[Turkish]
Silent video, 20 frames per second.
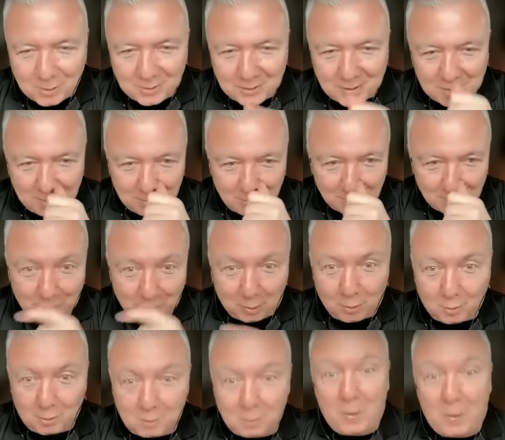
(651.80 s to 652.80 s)
korktu ama o da
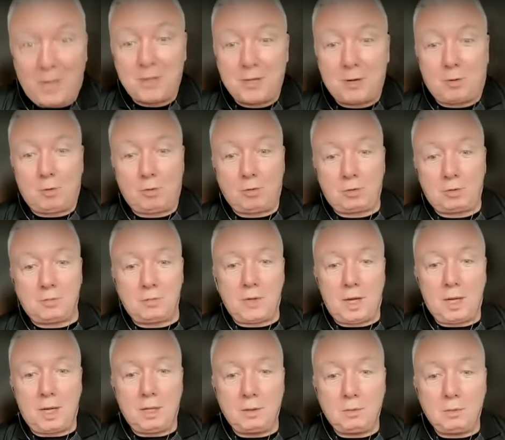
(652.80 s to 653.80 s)
korktu. Ben de
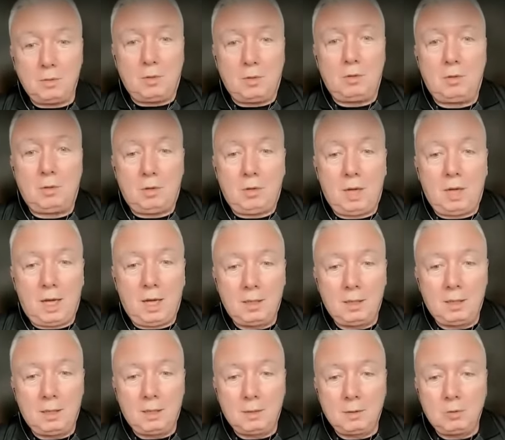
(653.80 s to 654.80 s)
korktum ya. Ne oluyor ya?
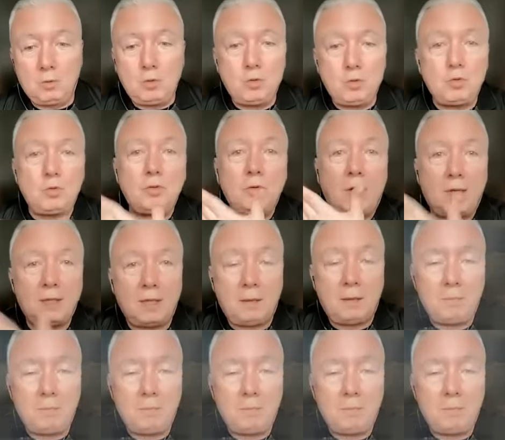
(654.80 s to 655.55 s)
Düşürdü